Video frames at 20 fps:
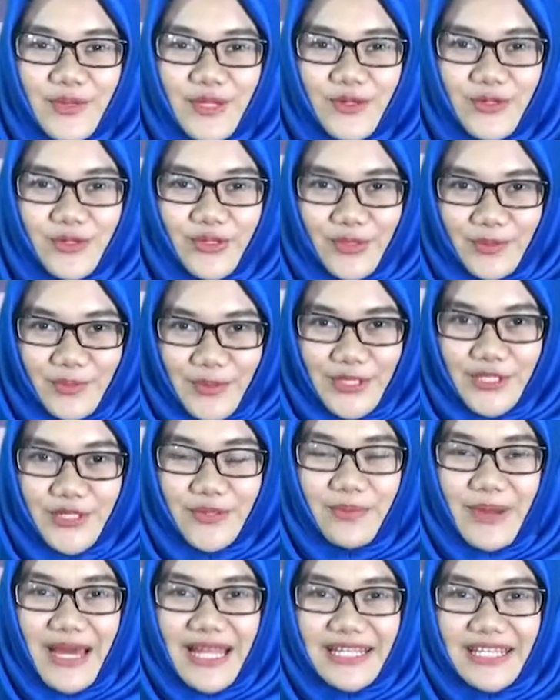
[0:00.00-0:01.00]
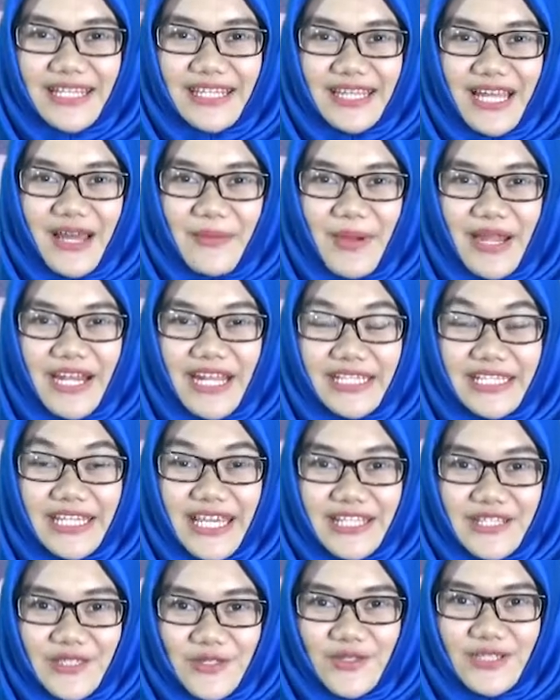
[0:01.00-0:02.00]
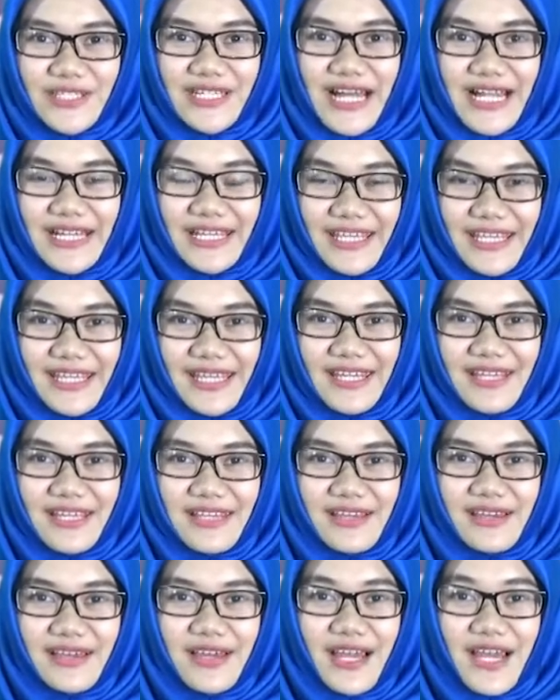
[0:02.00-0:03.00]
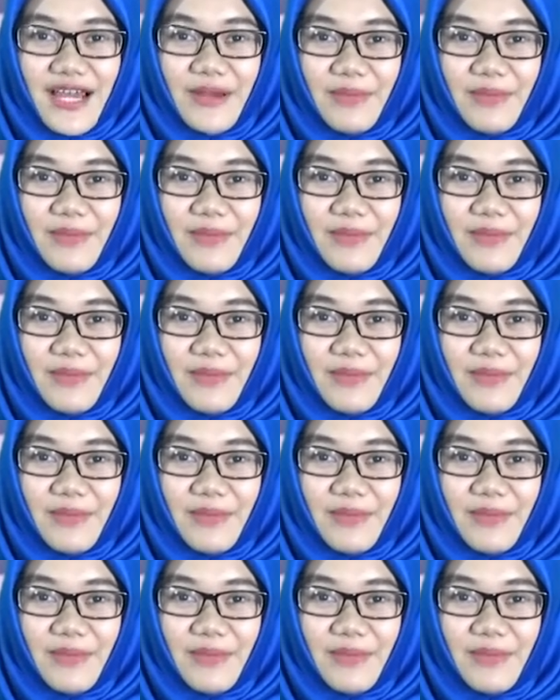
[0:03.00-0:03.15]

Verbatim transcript: menutup perjumpaan kita pada Get News kali ini.